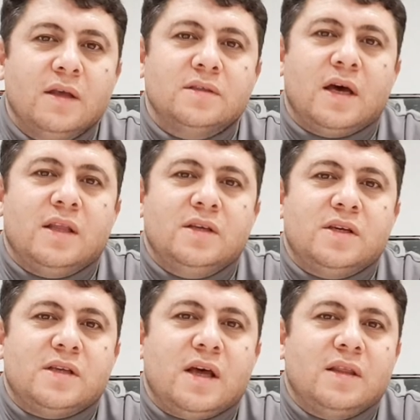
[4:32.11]

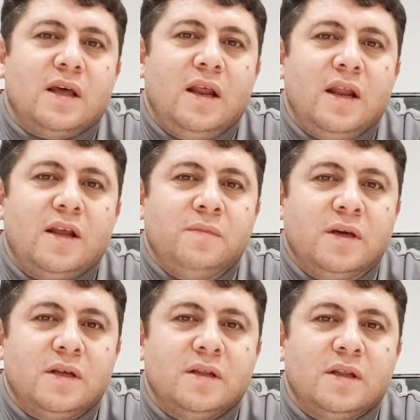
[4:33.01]
sadece sandalyeler mi
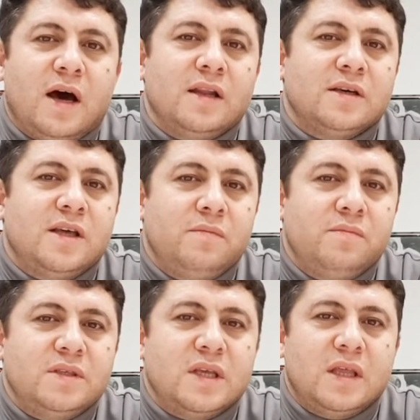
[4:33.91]
kırıldı? Halı kilim
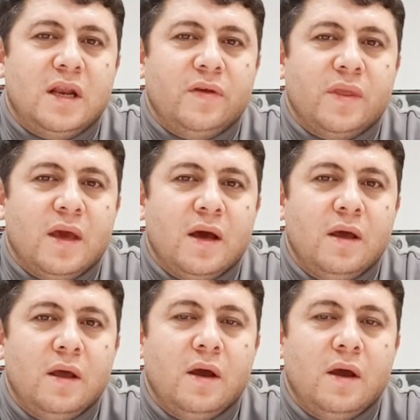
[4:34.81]
mi zedelendi ya?